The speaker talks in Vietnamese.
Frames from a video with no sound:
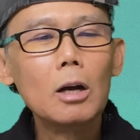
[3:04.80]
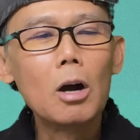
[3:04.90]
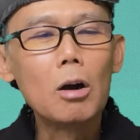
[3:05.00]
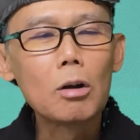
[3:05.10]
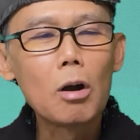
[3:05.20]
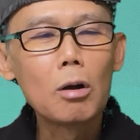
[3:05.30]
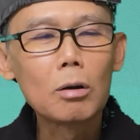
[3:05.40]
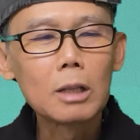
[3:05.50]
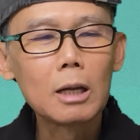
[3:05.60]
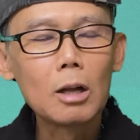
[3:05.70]
Họ còn
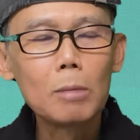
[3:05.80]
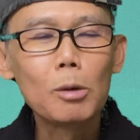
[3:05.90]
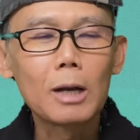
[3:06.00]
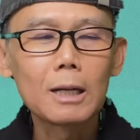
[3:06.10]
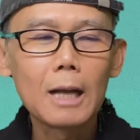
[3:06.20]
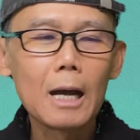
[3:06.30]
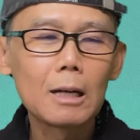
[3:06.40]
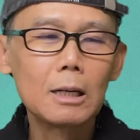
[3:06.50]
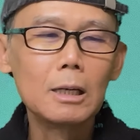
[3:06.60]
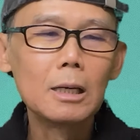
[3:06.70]
có thể nói một cách
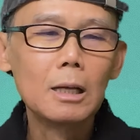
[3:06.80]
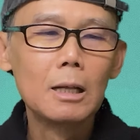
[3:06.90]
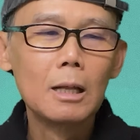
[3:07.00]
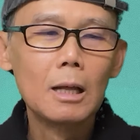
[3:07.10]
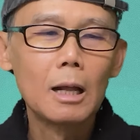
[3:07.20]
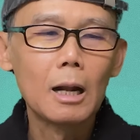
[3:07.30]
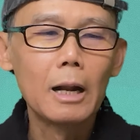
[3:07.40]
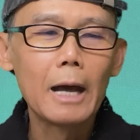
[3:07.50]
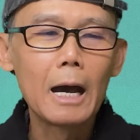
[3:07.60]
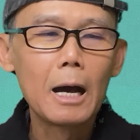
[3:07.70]
khác nữa
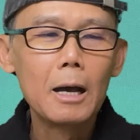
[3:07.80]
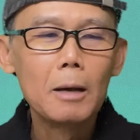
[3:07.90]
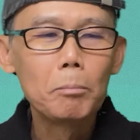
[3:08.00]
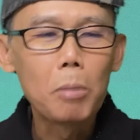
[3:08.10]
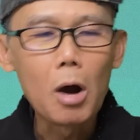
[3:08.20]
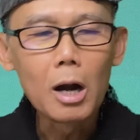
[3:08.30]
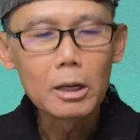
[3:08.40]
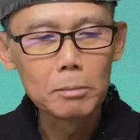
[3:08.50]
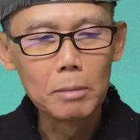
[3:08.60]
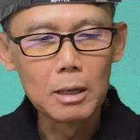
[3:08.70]
là
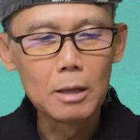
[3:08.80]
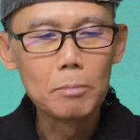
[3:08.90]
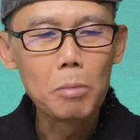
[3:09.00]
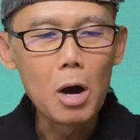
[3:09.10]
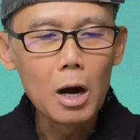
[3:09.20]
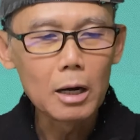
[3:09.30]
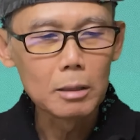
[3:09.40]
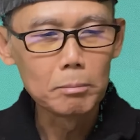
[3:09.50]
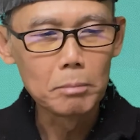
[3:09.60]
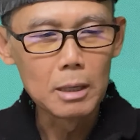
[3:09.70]
pardon me,
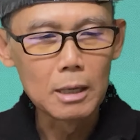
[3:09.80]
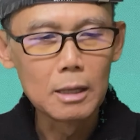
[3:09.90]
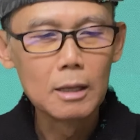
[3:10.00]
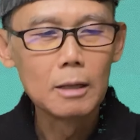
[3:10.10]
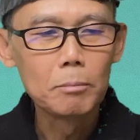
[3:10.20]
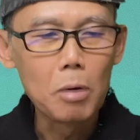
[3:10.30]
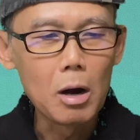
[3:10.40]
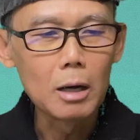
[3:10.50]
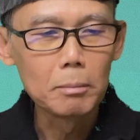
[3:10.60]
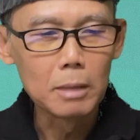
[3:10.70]
pardon me,
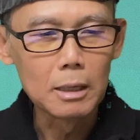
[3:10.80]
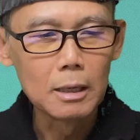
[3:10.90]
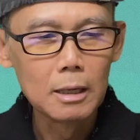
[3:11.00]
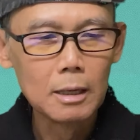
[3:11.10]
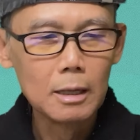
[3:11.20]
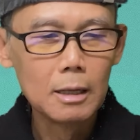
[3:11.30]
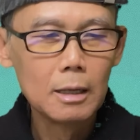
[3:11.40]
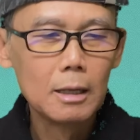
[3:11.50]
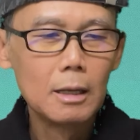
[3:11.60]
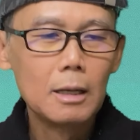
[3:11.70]
pardon me.
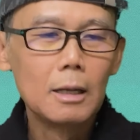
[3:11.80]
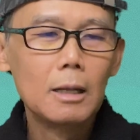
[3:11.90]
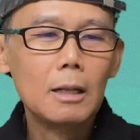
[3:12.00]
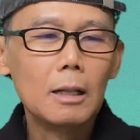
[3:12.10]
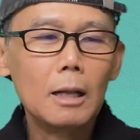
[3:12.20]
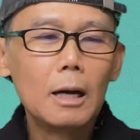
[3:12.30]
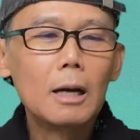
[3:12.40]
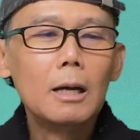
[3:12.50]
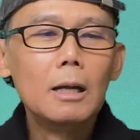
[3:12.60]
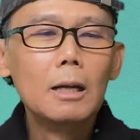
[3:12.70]
Đó.